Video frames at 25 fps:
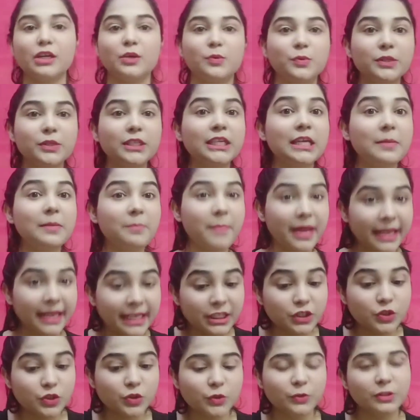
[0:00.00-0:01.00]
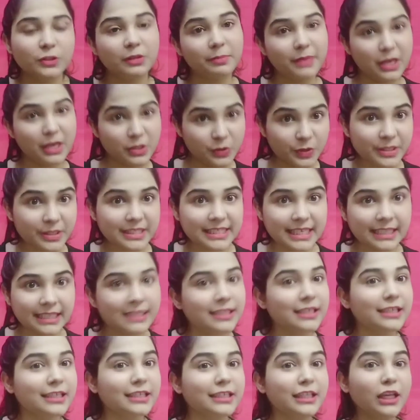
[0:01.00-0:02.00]
करूँगी कि मैंने जो कुर्ता प्लाजो का
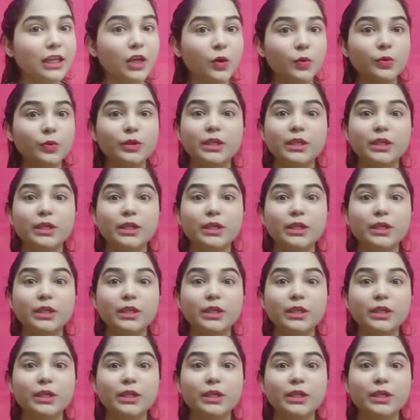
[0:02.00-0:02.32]
सेट खरीदे